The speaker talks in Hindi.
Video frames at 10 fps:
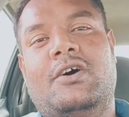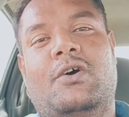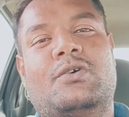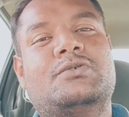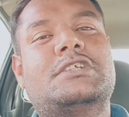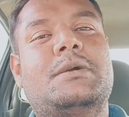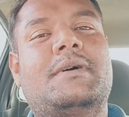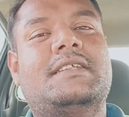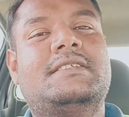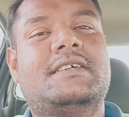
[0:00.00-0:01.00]
और उसके
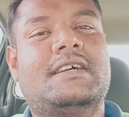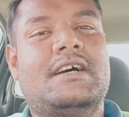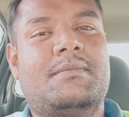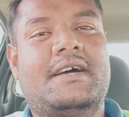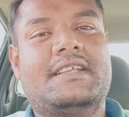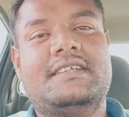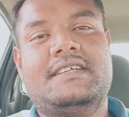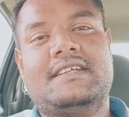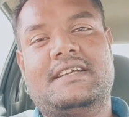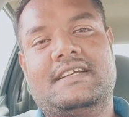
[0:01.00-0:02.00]
बाद हमारी
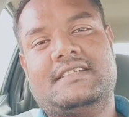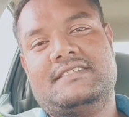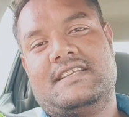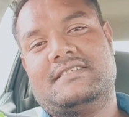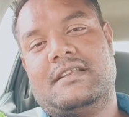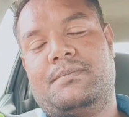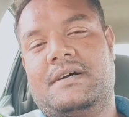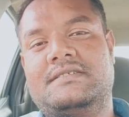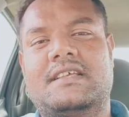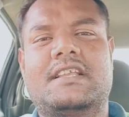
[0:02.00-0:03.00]
चार साल
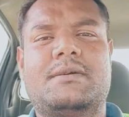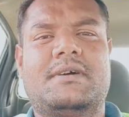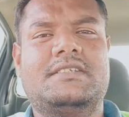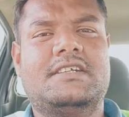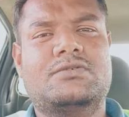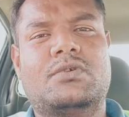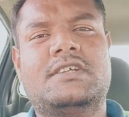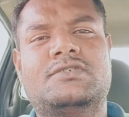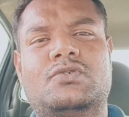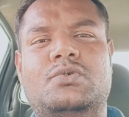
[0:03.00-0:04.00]
पाँच साल के बाद
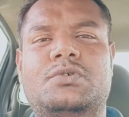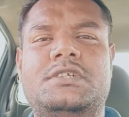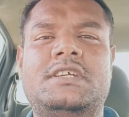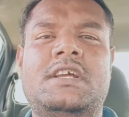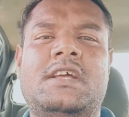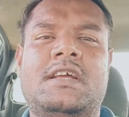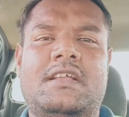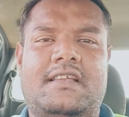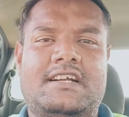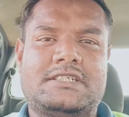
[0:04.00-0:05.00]
स्कूलिंग शुरू हुई
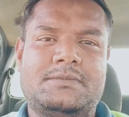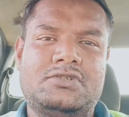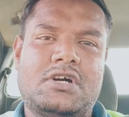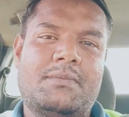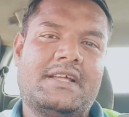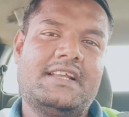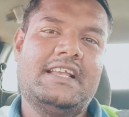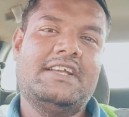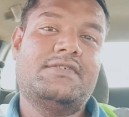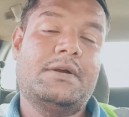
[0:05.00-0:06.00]
लास्ट में जो हमारी
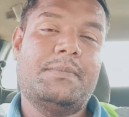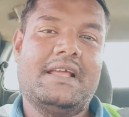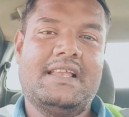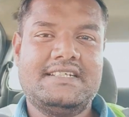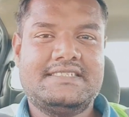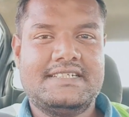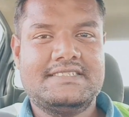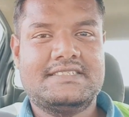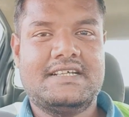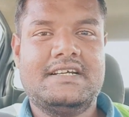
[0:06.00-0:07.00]
लाइफ का पहला
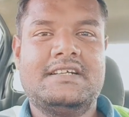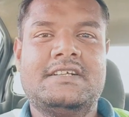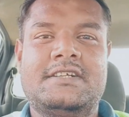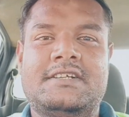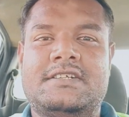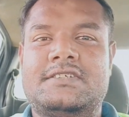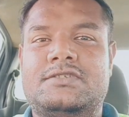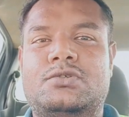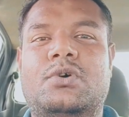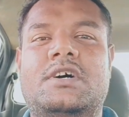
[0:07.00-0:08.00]
स्टेज था
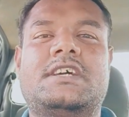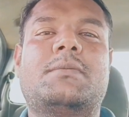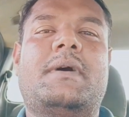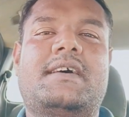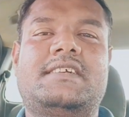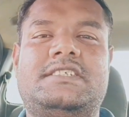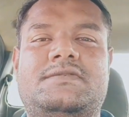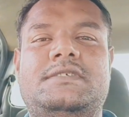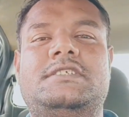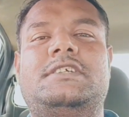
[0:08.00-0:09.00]
2012
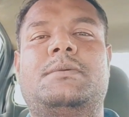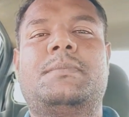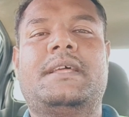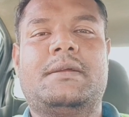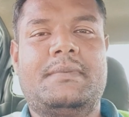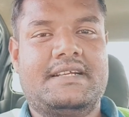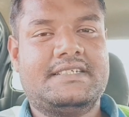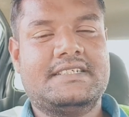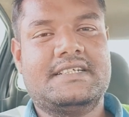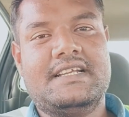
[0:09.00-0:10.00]
ईस्वी जब मैंने
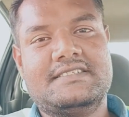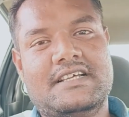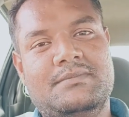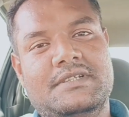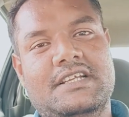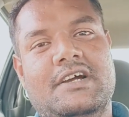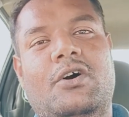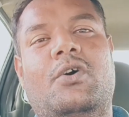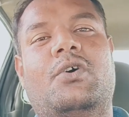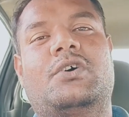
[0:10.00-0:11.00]
मैट्रिक का एग्ज़ाम दिया
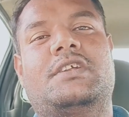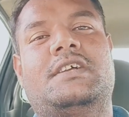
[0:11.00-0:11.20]
और